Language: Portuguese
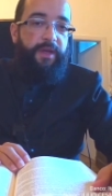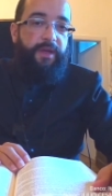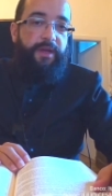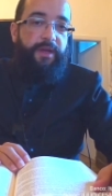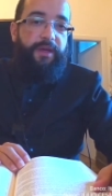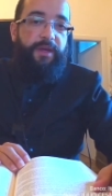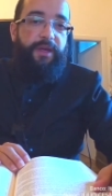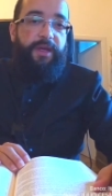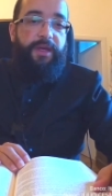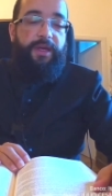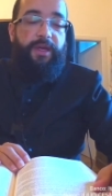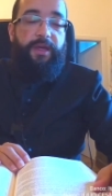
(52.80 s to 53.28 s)

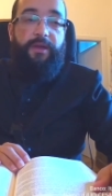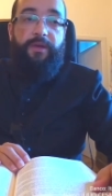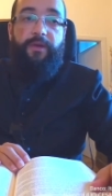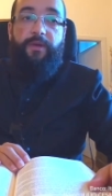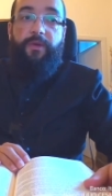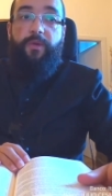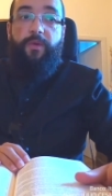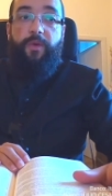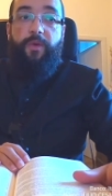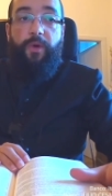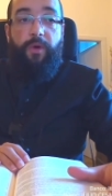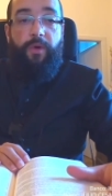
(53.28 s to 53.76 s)
e
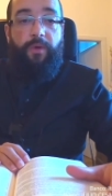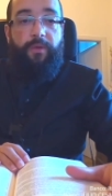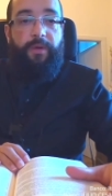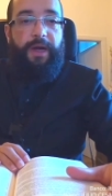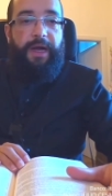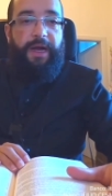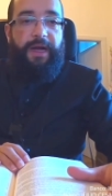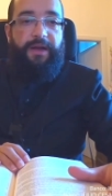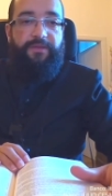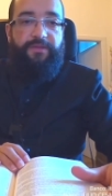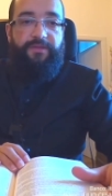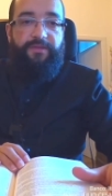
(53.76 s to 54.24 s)
com
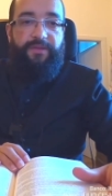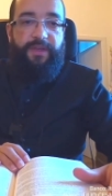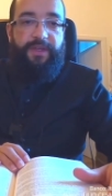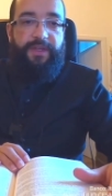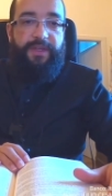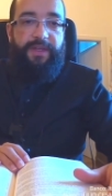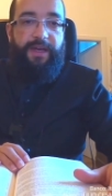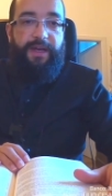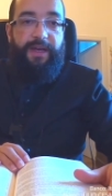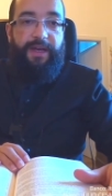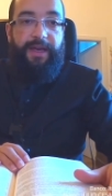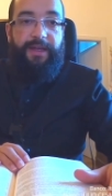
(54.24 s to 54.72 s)
a
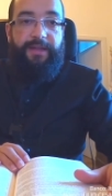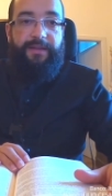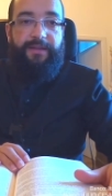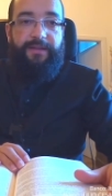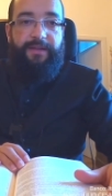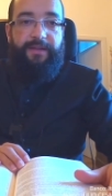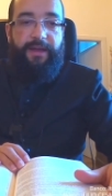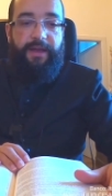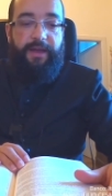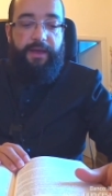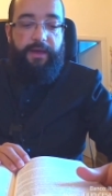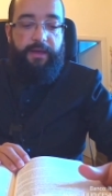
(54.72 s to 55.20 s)
vida
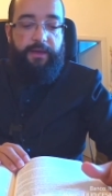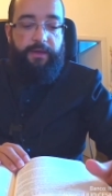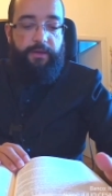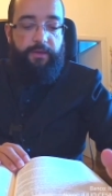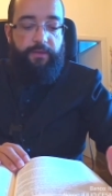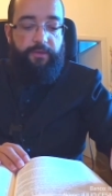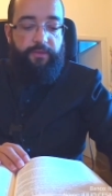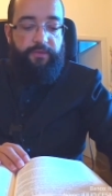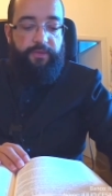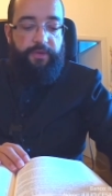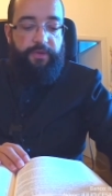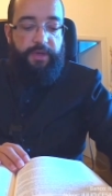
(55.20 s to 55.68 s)
eterna
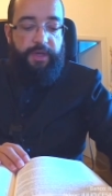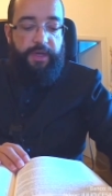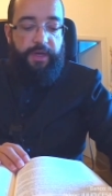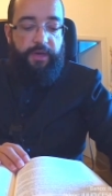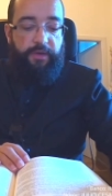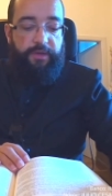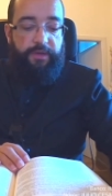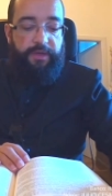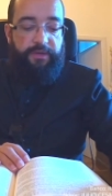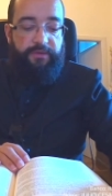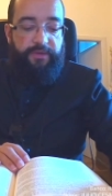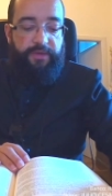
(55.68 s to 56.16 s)
no
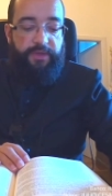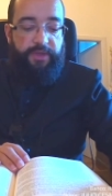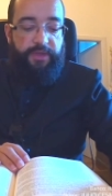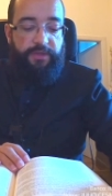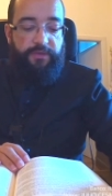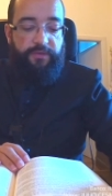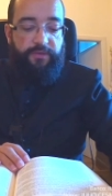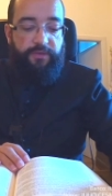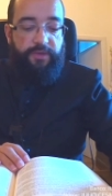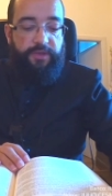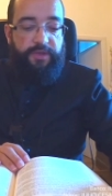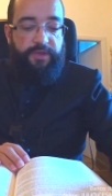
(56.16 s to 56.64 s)
final da vida
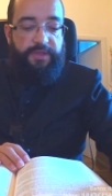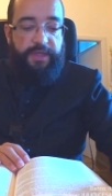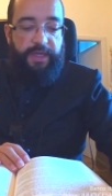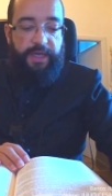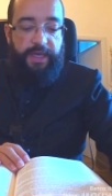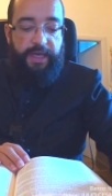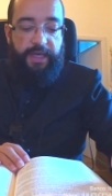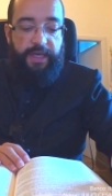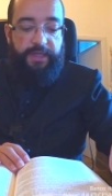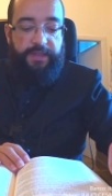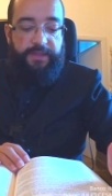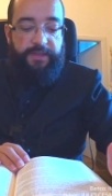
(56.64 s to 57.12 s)
de
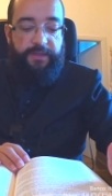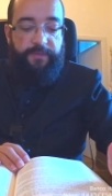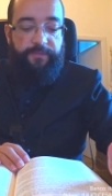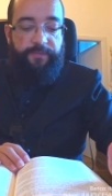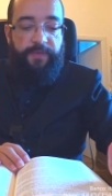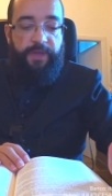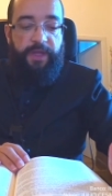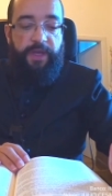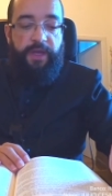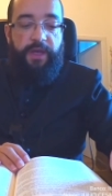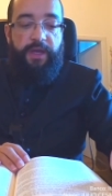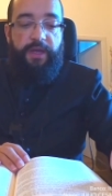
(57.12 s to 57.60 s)
vocês.
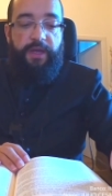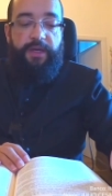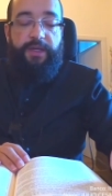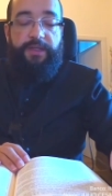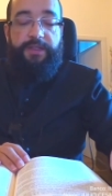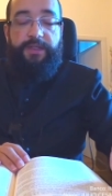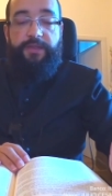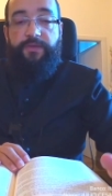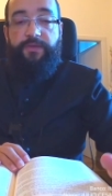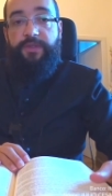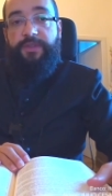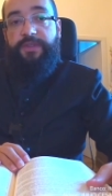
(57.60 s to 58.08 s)
E
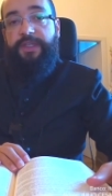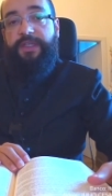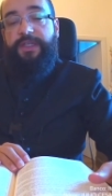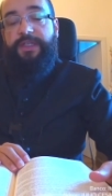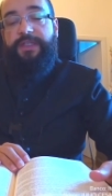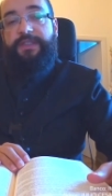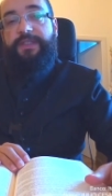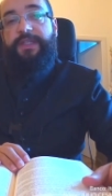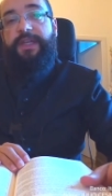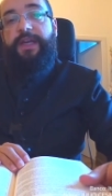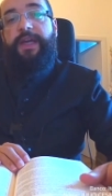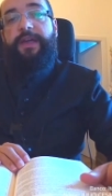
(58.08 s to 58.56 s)
se você
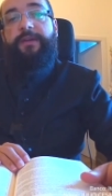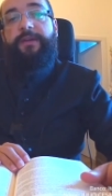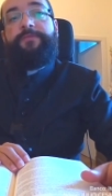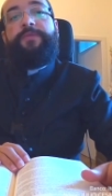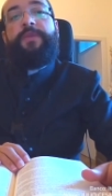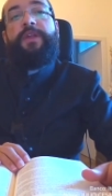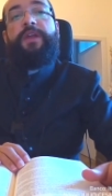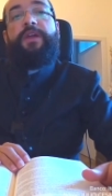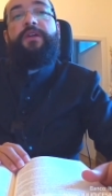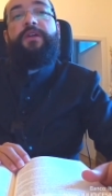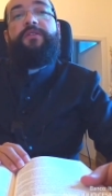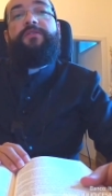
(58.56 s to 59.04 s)
quiser
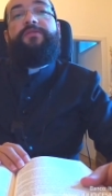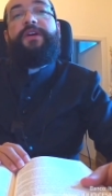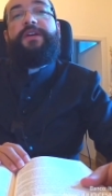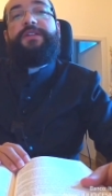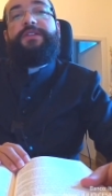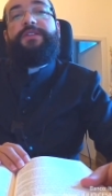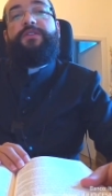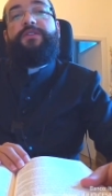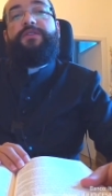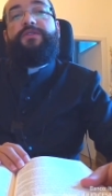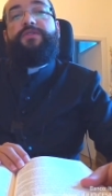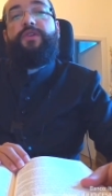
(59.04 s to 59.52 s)

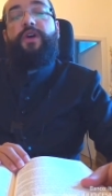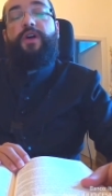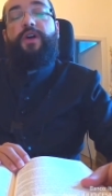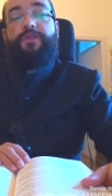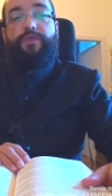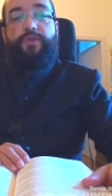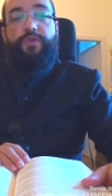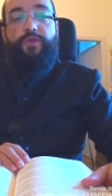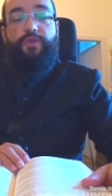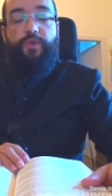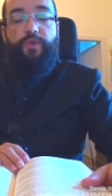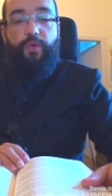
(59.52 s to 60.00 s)
fazer os
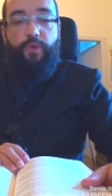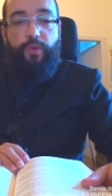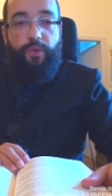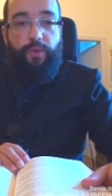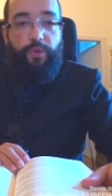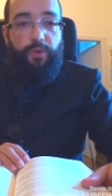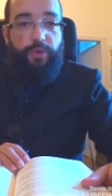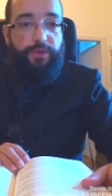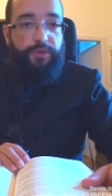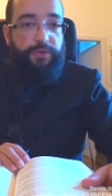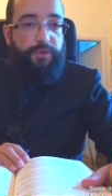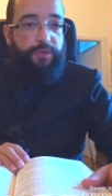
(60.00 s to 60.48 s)
nossos
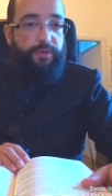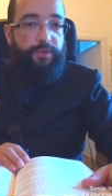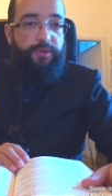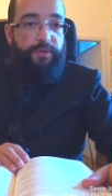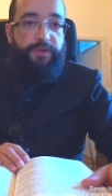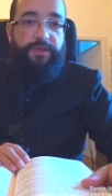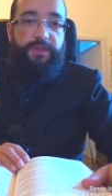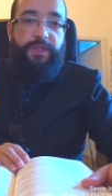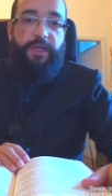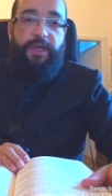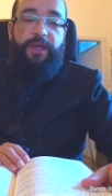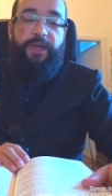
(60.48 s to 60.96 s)
cursos,